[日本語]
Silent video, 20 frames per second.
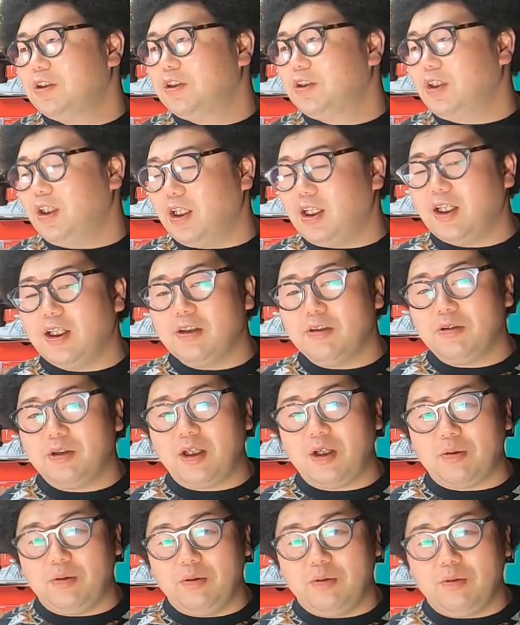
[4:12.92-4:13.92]
で、あの、
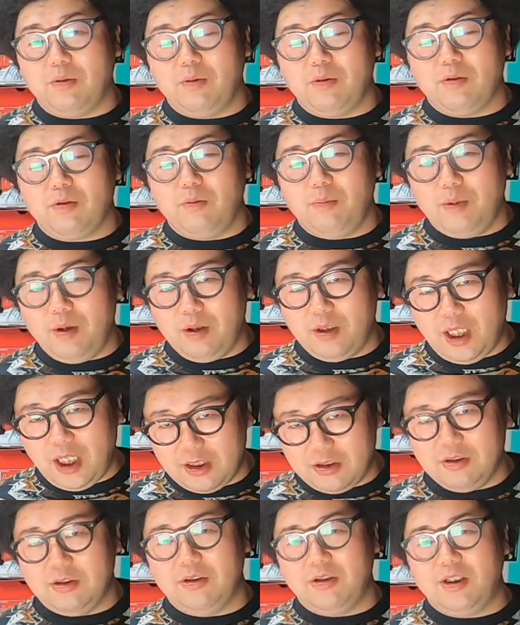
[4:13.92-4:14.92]
結構細
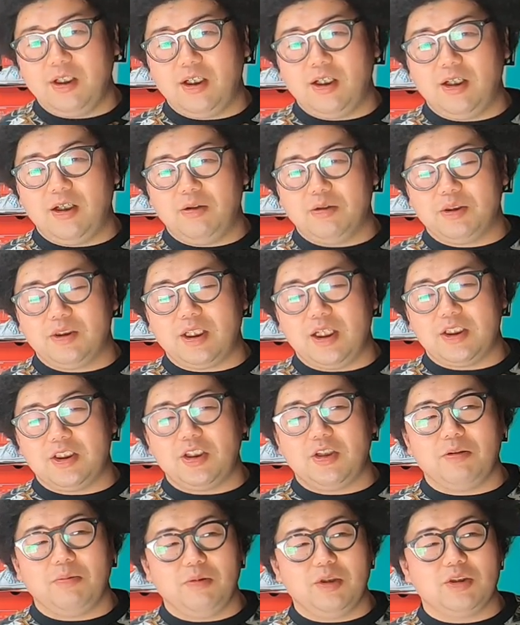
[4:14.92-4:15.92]
かく、えー、お伝えし
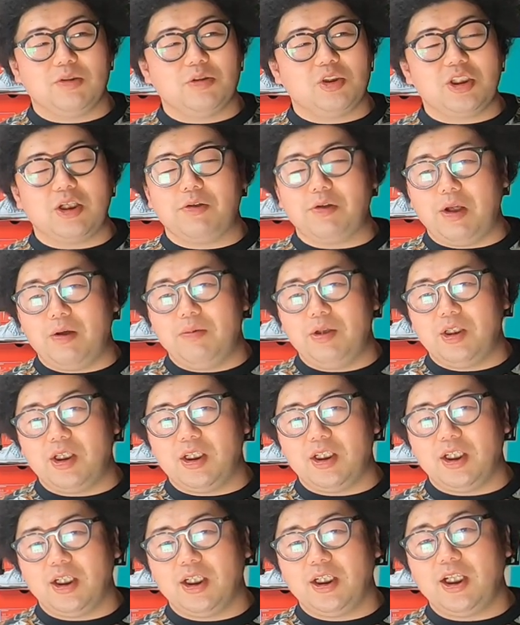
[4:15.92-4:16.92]
てると思うんで、そちらをね、見
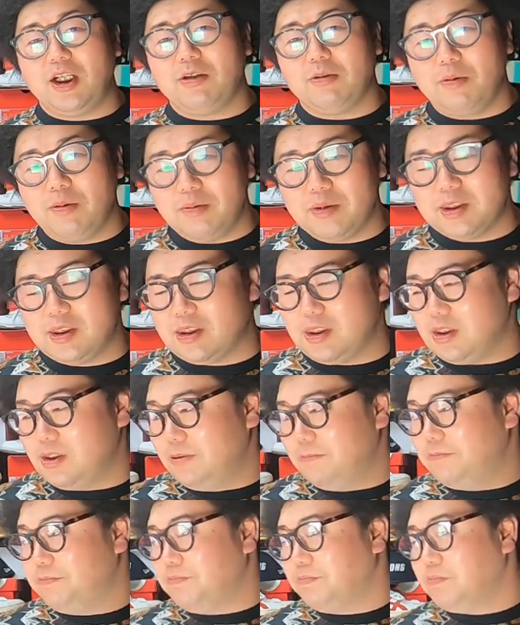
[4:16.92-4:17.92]
ていただけたらと思います。
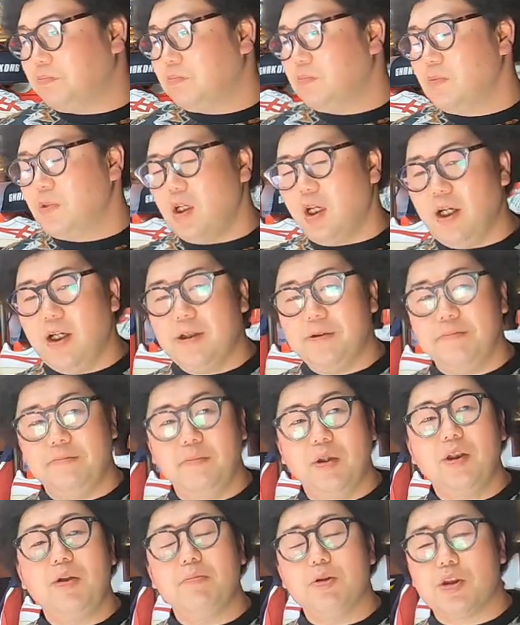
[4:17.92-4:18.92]
はい。
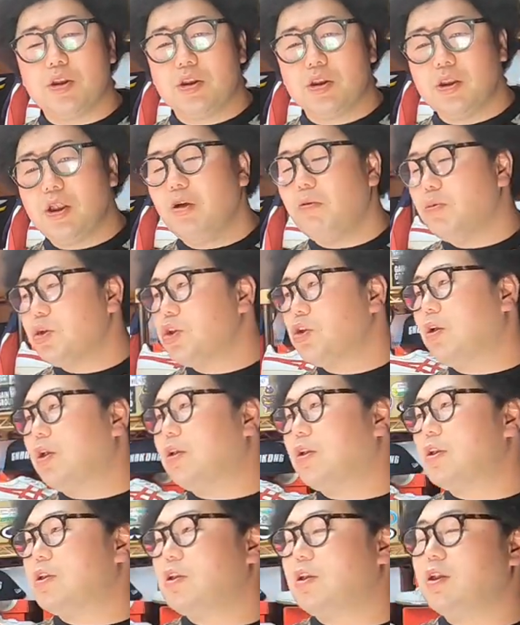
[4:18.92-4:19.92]
まあ、でもすげえ面白
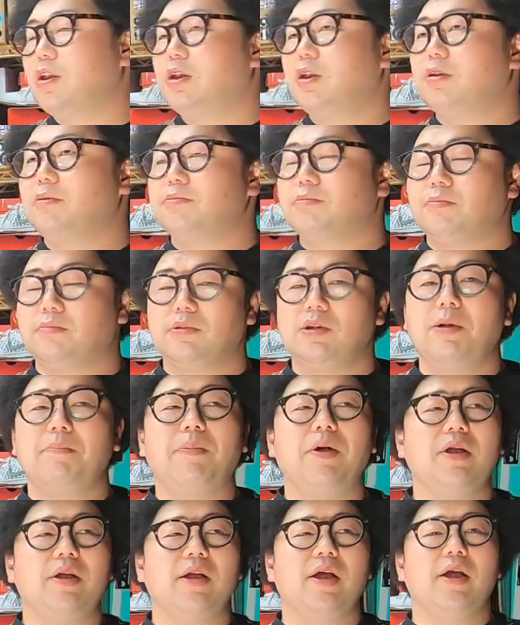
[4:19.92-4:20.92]
かったっす。やっ
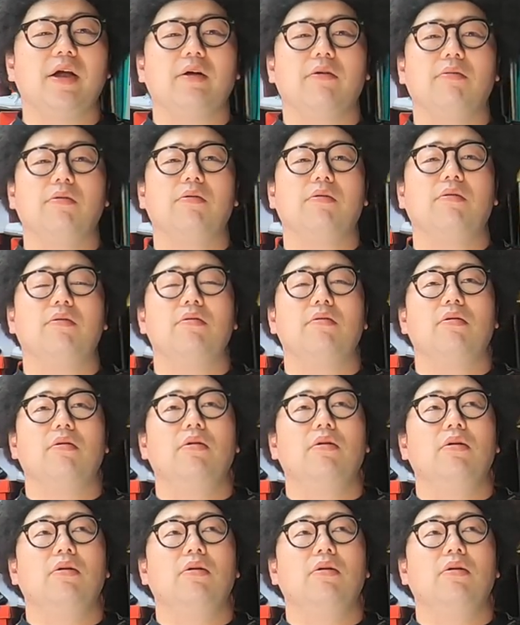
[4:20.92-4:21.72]
ぱりね、この、